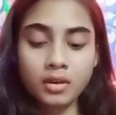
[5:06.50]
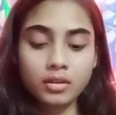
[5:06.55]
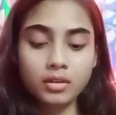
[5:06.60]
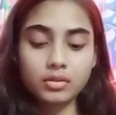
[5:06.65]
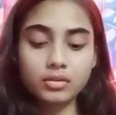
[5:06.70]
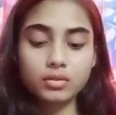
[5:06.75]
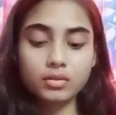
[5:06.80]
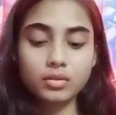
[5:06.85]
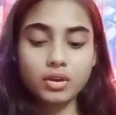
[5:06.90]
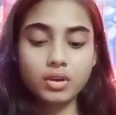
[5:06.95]

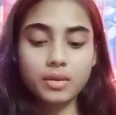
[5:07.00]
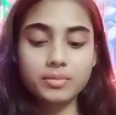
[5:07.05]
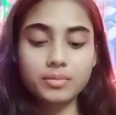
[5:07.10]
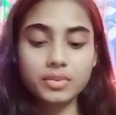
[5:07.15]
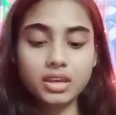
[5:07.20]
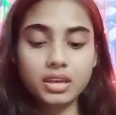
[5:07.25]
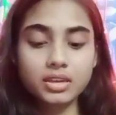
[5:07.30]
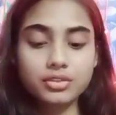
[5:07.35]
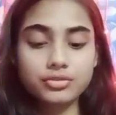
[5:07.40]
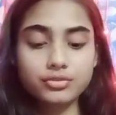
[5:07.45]
তো আমি
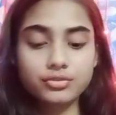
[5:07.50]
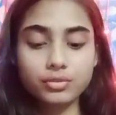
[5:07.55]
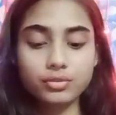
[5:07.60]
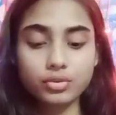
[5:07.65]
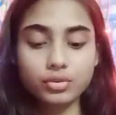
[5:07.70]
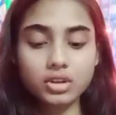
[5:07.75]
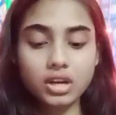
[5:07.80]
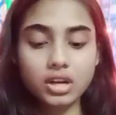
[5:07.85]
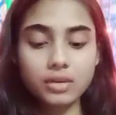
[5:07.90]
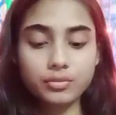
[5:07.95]
এই
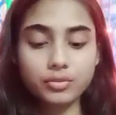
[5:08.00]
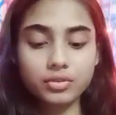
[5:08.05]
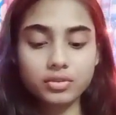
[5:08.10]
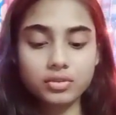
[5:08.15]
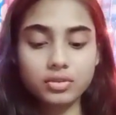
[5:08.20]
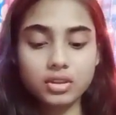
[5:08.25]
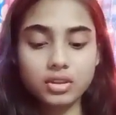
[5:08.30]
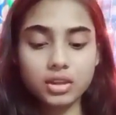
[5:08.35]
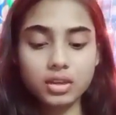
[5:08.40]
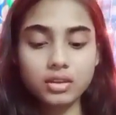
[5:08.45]
সুতোটার
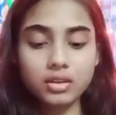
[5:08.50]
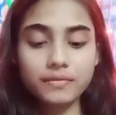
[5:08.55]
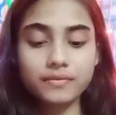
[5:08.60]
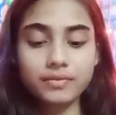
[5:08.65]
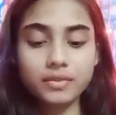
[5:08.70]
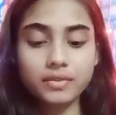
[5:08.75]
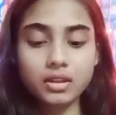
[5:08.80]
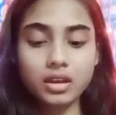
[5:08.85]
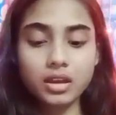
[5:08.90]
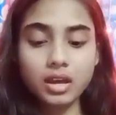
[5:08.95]
মধ্যে
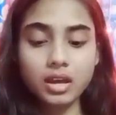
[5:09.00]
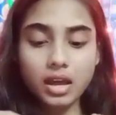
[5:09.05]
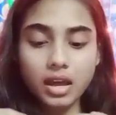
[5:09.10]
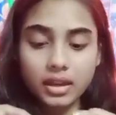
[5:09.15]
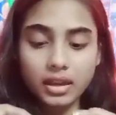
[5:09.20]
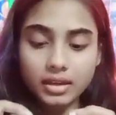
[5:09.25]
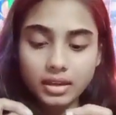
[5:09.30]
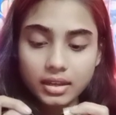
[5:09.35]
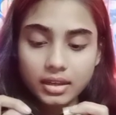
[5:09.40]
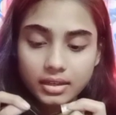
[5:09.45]

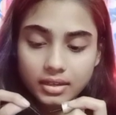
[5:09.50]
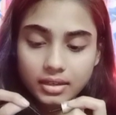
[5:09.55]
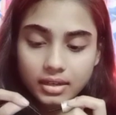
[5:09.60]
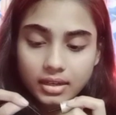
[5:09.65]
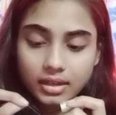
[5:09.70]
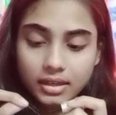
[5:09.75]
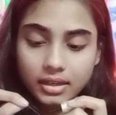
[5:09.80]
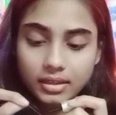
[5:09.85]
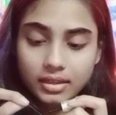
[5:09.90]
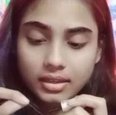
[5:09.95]
আইলাইনার
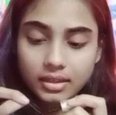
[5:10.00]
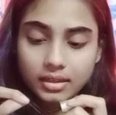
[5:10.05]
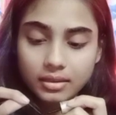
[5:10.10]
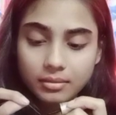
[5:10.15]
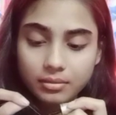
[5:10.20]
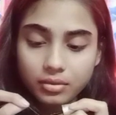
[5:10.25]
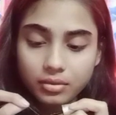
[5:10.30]
লাগিয়ে নেব